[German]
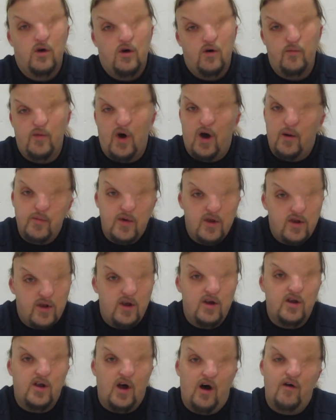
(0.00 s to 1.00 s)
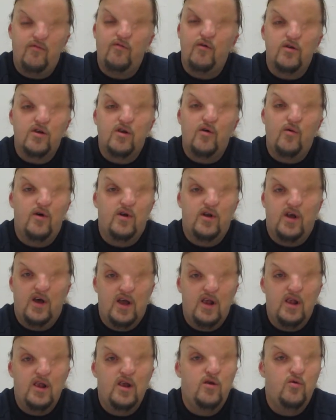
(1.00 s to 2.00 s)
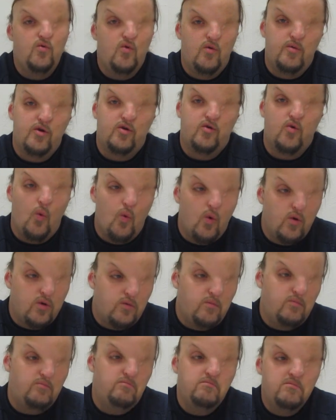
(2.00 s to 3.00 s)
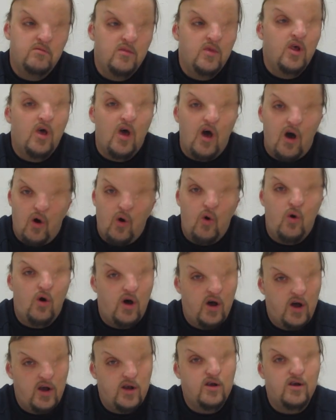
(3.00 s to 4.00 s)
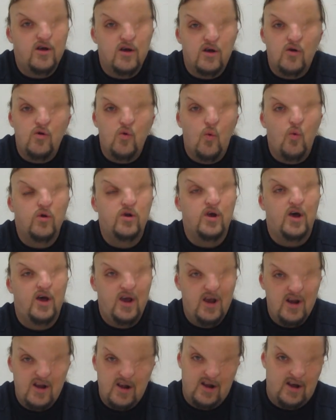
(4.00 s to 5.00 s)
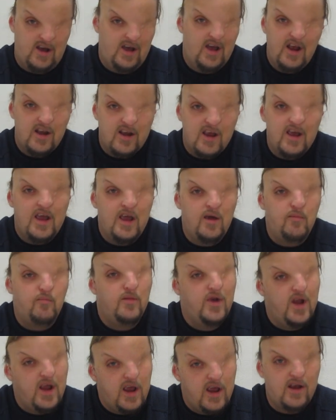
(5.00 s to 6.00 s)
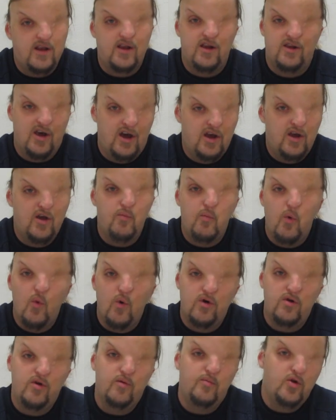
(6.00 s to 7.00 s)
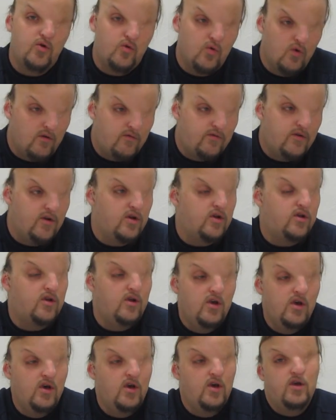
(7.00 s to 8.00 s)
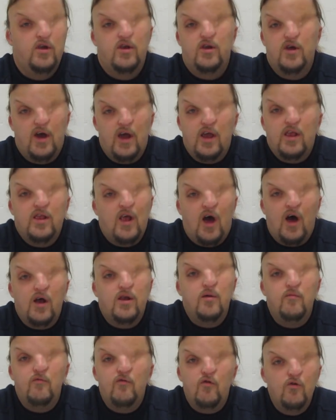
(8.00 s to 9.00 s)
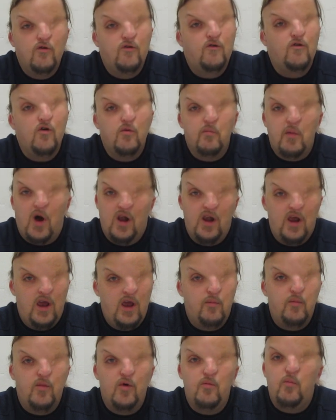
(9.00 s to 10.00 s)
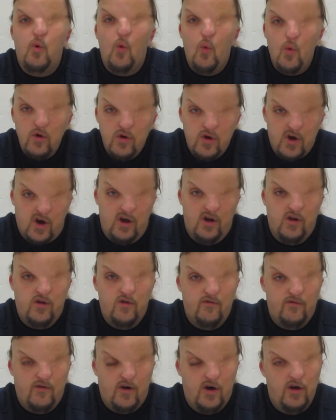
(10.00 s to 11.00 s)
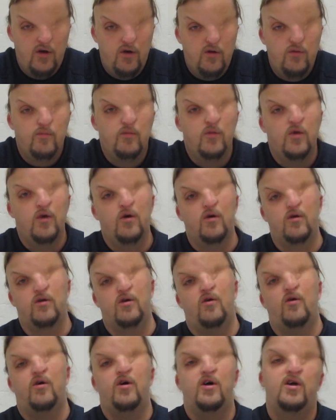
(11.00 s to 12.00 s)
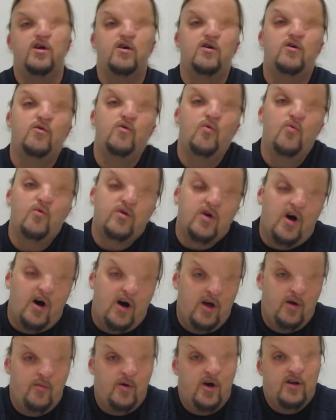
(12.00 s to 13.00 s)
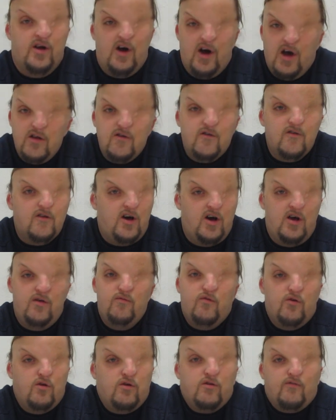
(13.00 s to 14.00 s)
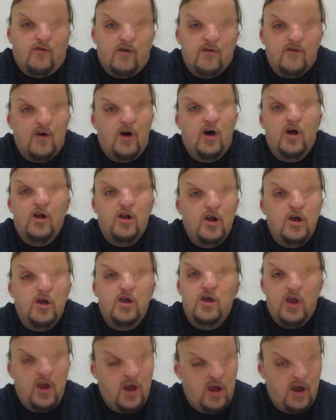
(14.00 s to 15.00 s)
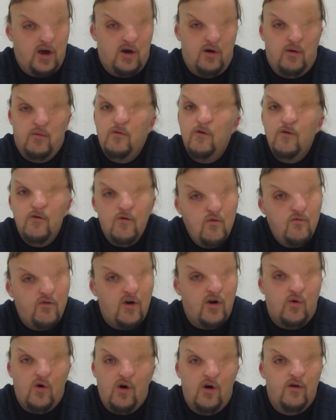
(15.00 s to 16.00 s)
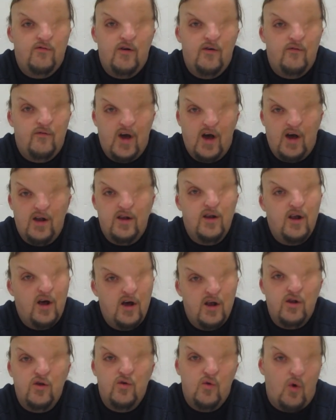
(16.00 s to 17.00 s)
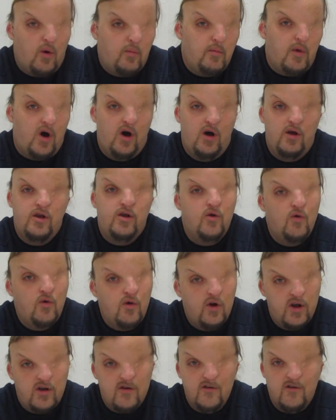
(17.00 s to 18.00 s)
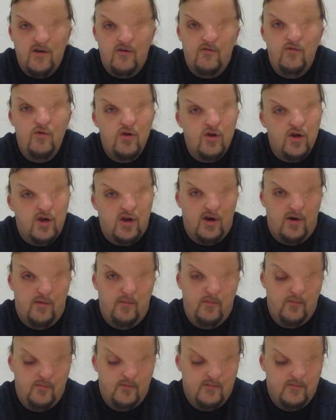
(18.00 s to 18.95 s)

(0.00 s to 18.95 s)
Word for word: Und abgesehen davon kann man eigentlich nur betonen, auch ein geklonter Hitler hätte eben nicht das angeborene Bedürfnis, direkt nach dem Frühstück mal eben in Polen einzufallen. Und auch ein geklonter Albert Einstein würde wahrscheinlich eher Schuhverkäufer werden als nochmal theoretischer Physiker.